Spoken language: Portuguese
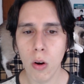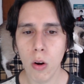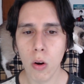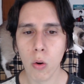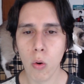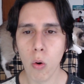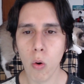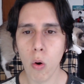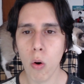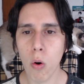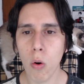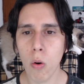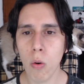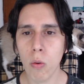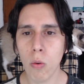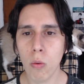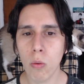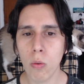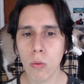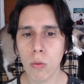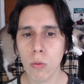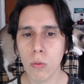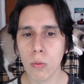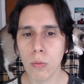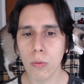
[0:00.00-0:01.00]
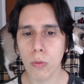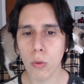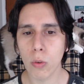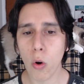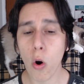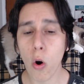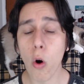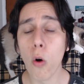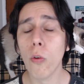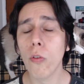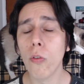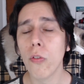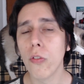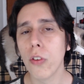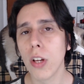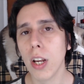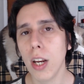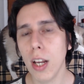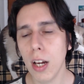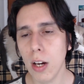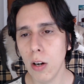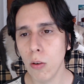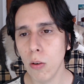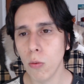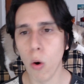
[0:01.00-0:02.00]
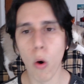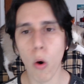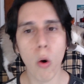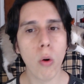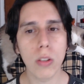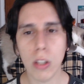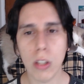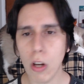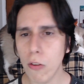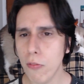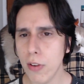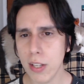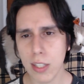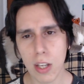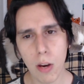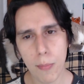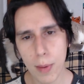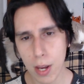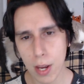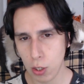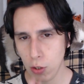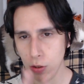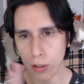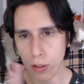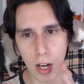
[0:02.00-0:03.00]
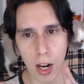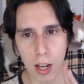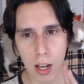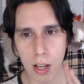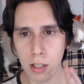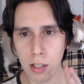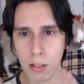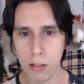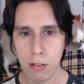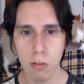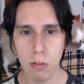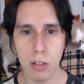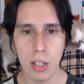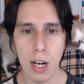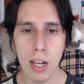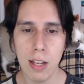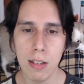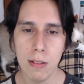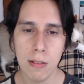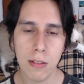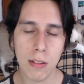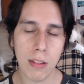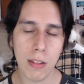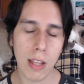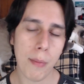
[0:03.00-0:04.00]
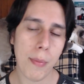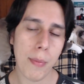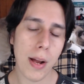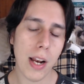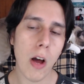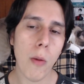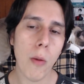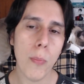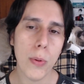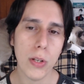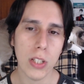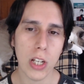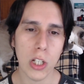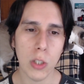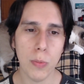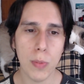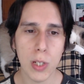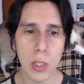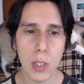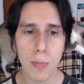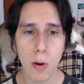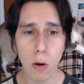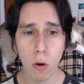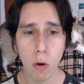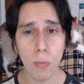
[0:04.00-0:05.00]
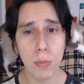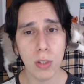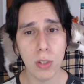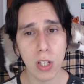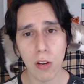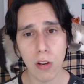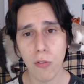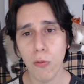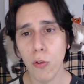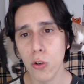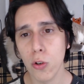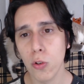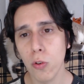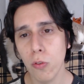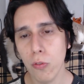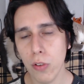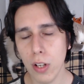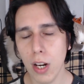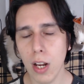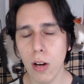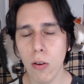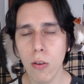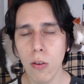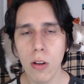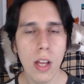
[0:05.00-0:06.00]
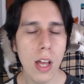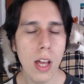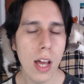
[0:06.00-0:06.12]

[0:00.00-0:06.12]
com, com um vilão, ou talvez realmente tra, tra, trabalhar o personagem principal como se ele fosse um vilão.